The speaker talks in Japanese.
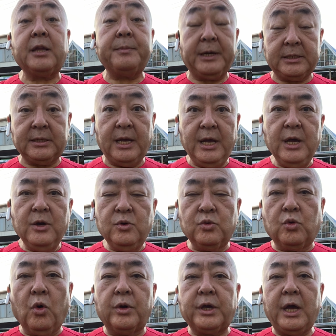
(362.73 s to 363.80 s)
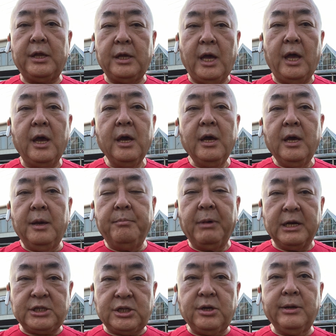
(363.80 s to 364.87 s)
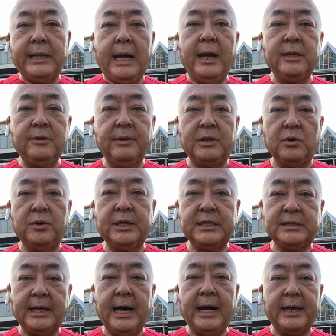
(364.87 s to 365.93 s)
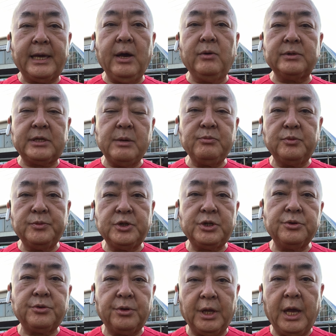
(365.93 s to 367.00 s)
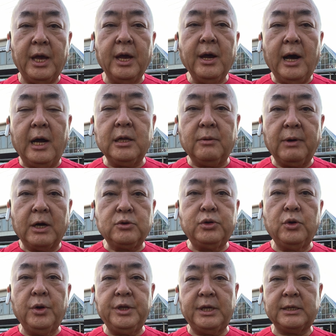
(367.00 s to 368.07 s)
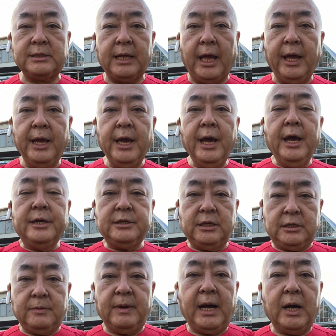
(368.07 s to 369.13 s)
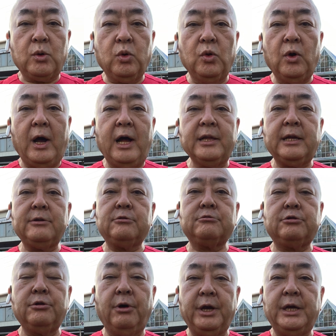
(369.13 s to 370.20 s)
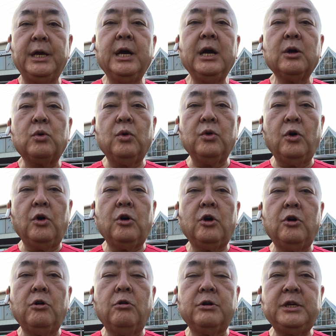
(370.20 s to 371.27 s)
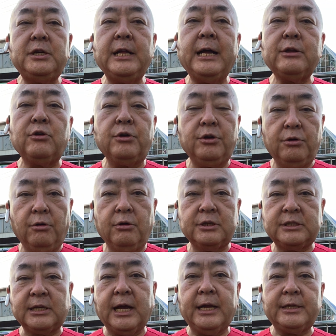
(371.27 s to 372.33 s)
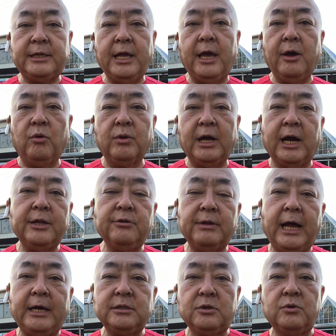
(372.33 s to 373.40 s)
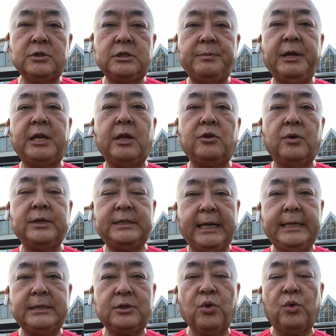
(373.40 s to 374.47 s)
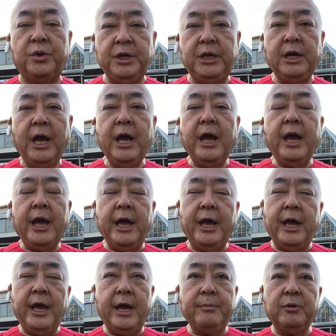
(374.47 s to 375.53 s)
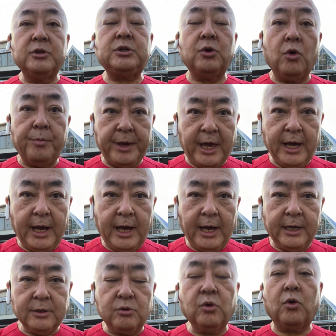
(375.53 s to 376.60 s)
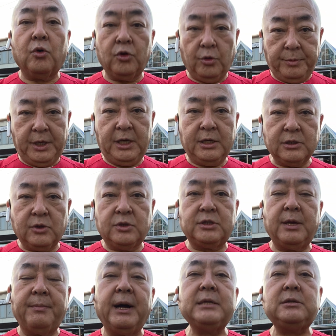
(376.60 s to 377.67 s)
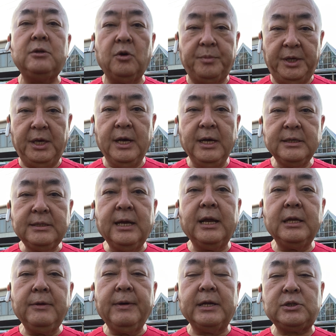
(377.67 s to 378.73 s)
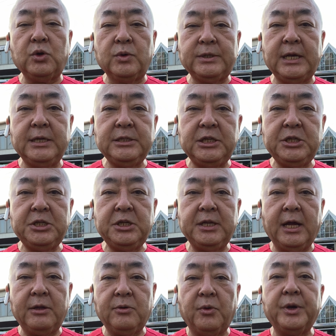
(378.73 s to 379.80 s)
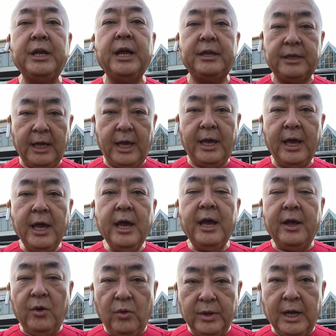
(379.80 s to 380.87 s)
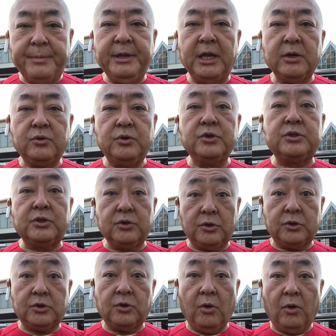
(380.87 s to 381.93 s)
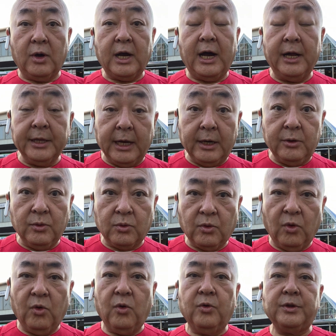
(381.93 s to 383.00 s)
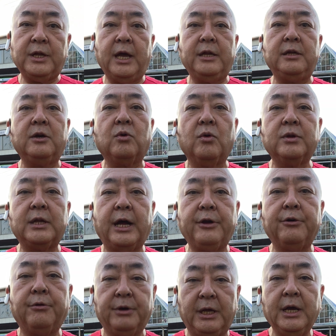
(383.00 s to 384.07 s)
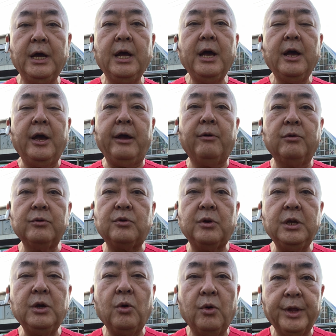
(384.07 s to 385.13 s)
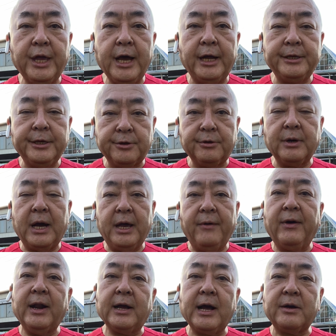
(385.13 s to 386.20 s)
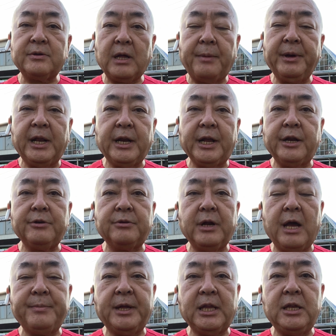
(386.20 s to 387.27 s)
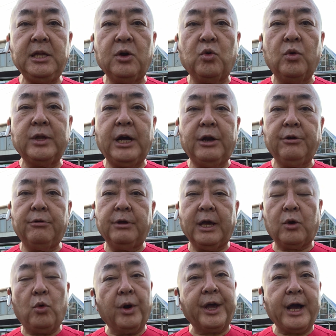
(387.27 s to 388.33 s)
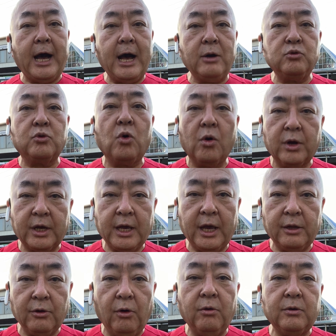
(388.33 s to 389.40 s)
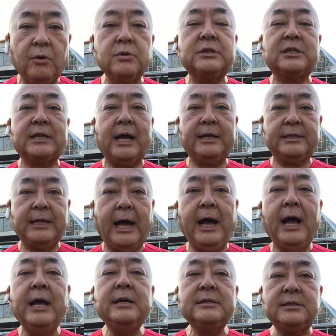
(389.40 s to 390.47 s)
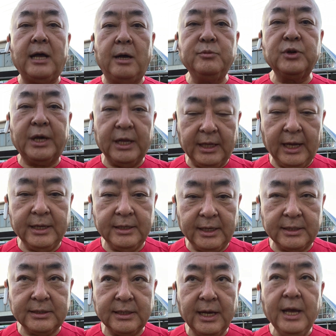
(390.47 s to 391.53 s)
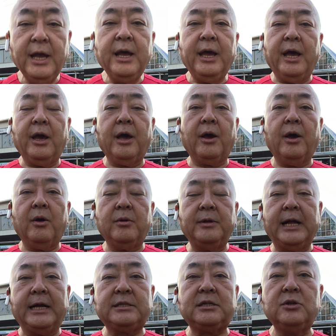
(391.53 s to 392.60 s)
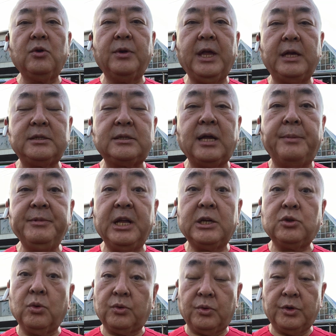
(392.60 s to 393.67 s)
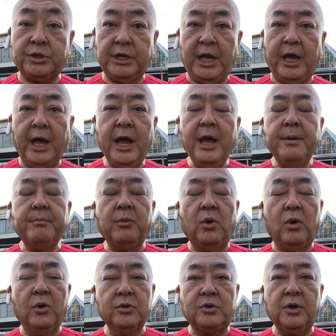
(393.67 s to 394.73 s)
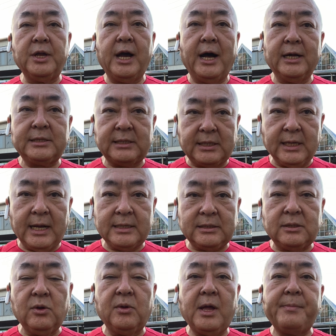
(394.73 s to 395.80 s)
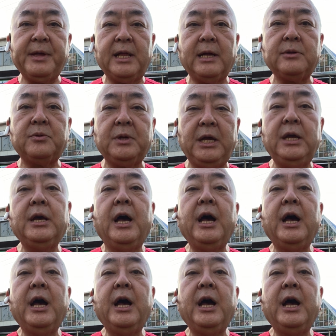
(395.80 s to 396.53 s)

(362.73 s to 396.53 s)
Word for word: います。ウコッケイね、真っ白な鶏ですが毛を全部むしるとね肌は黒いんですね実はこの肌の黒いこのひな鳥を使ってお腹の内臓を全て取り去りそこに、えー、もち米やクコの実そして松の実さらには朝鮮人参などを入れてお鍋でぐつぐつとかなりの高温で煮込んだ料理えー、本当に骨や肉が柔らかく食べられるぐらいまで煮込んだ料理これがウコッケのを使ったサムゲタンです、えー、夏のねスタミナ食としてもう本当に熱々の鍋なのに